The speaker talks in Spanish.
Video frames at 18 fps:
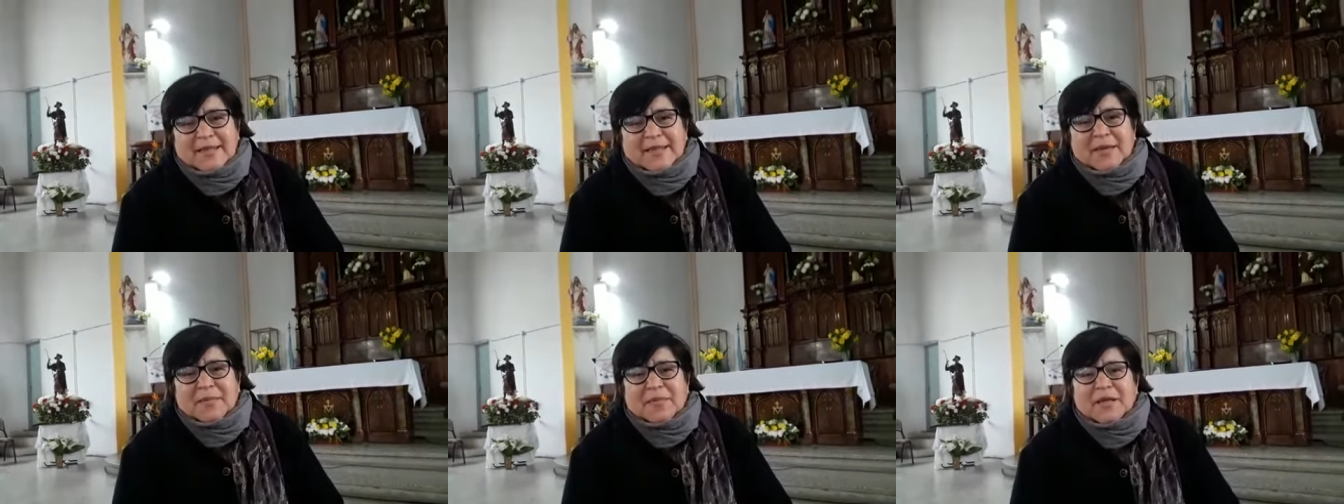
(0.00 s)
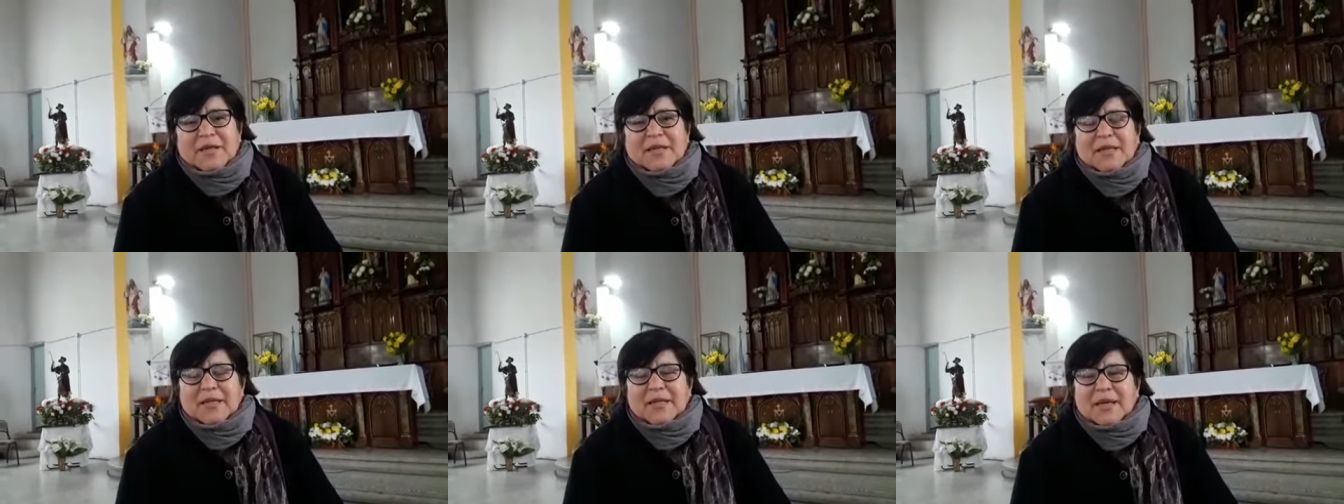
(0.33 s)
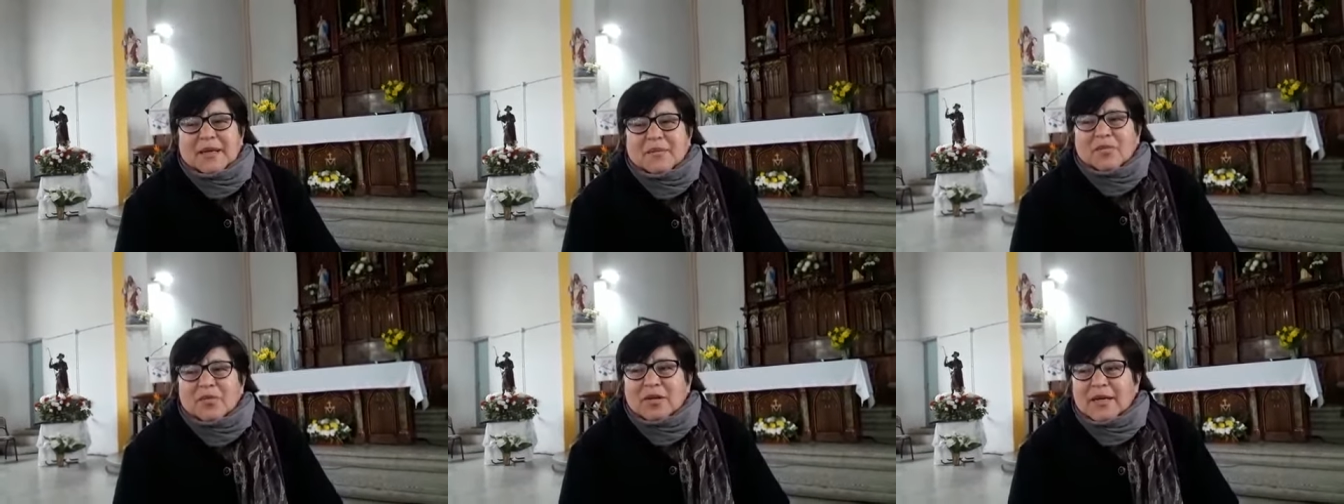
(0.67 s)
siempre
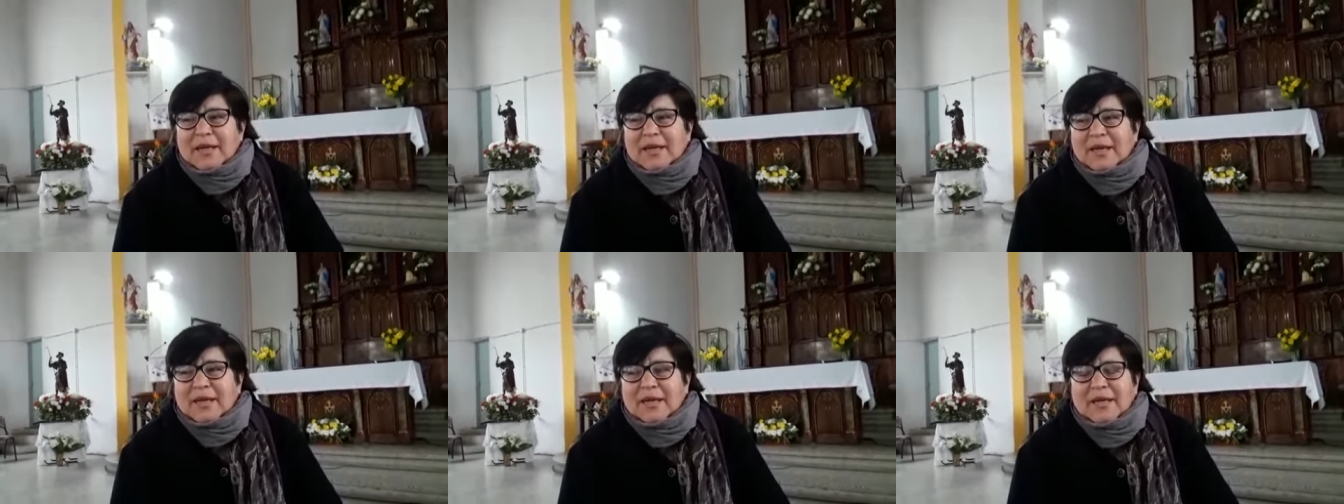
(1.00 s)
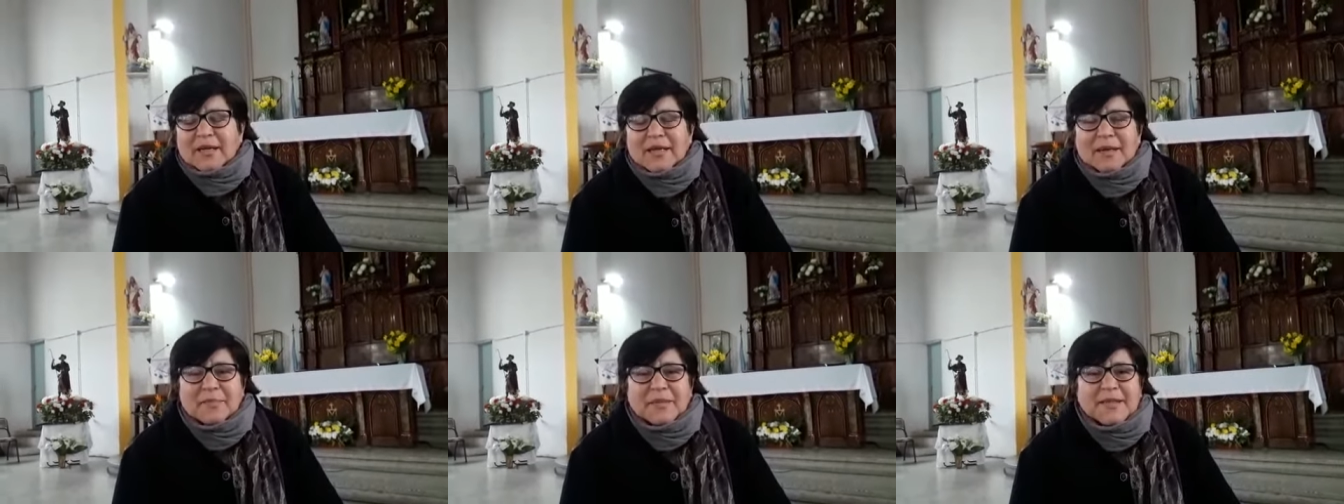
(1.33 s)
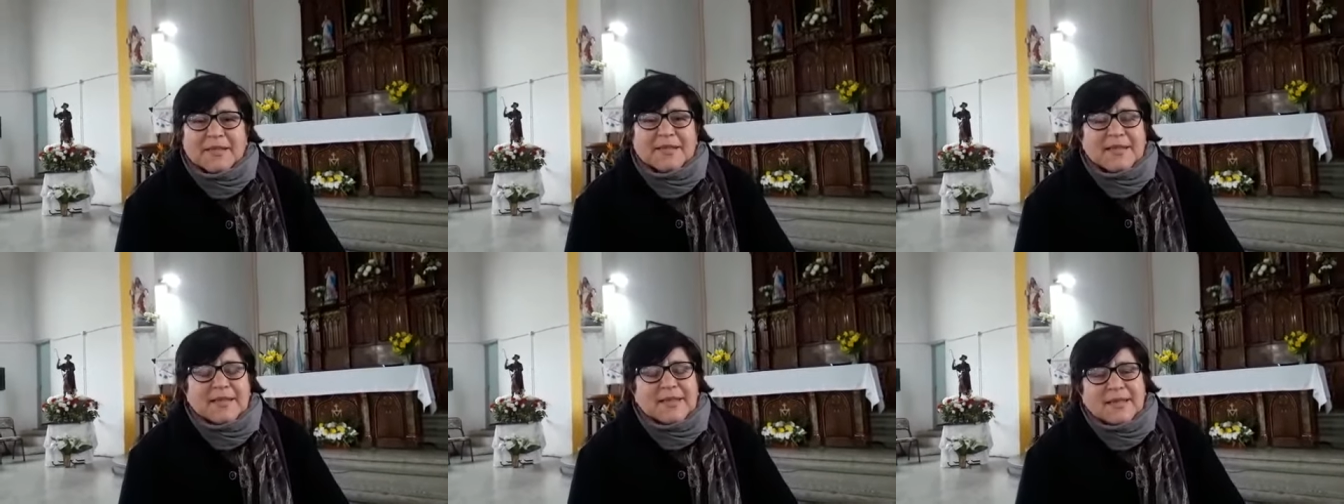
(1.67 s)
teníamos la,
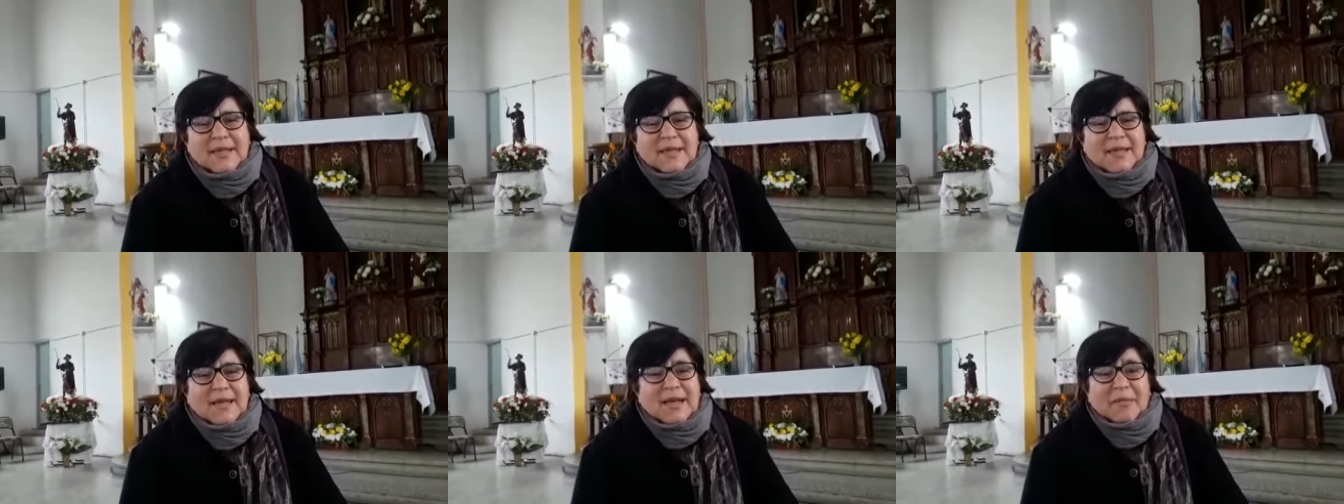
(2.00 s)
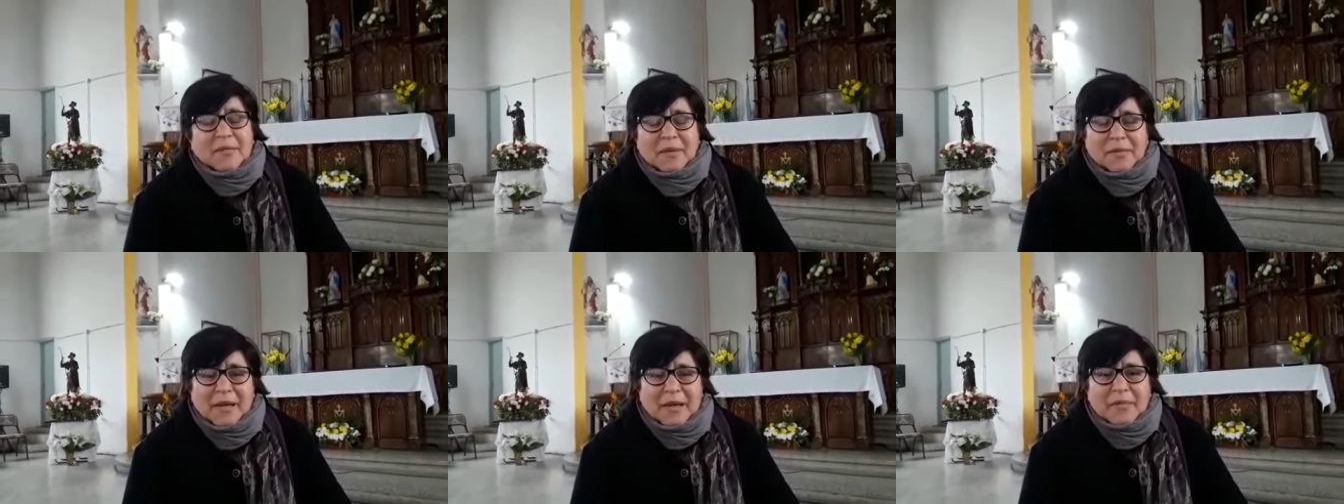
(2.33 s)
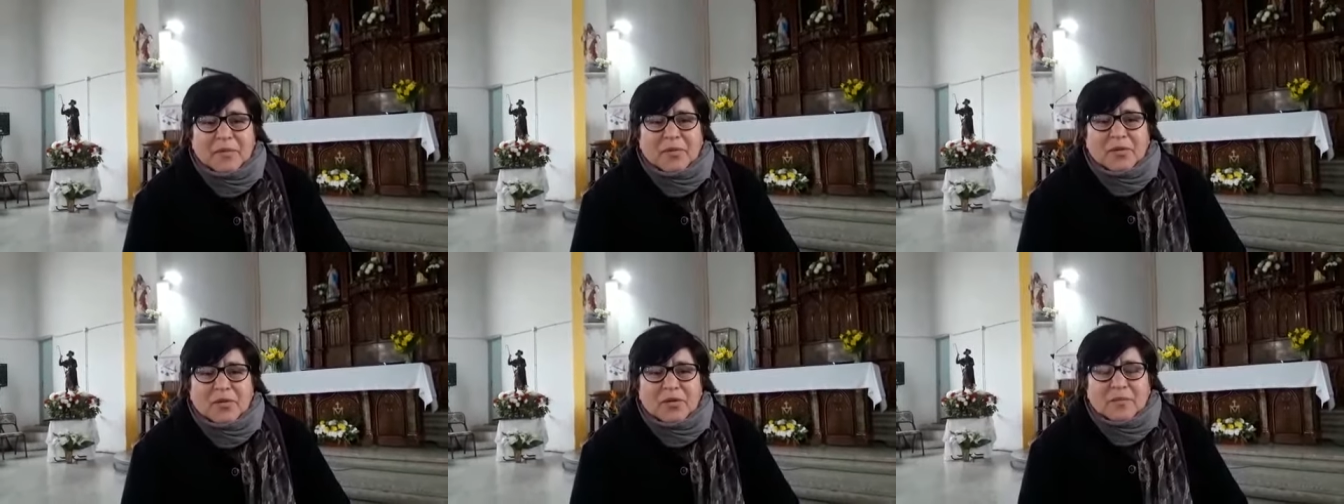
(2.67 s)
presencia de la
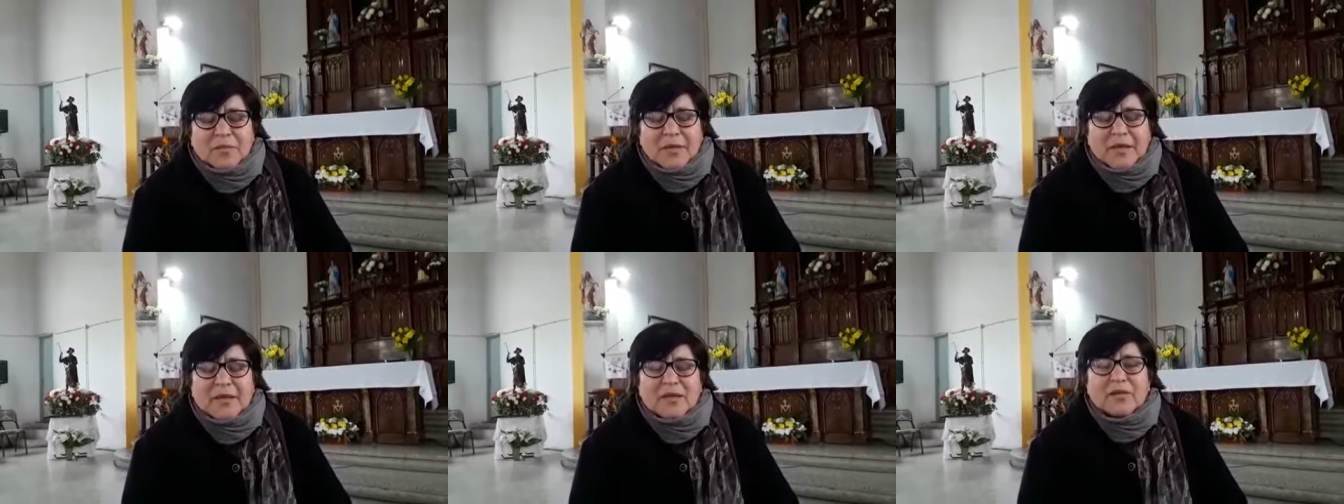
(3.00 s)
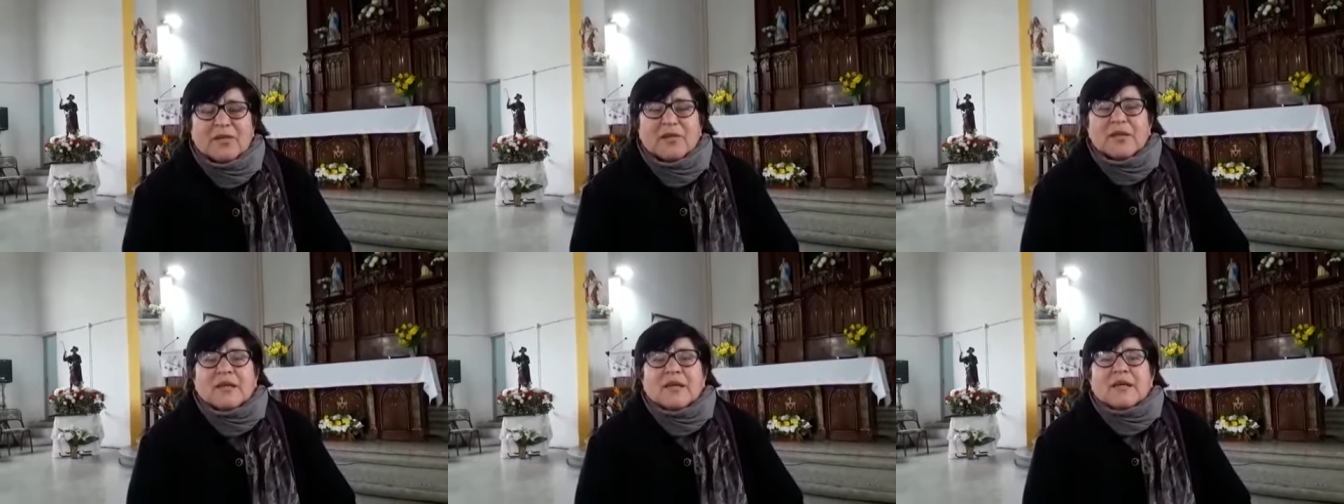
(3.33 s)
mamá, por lo menos.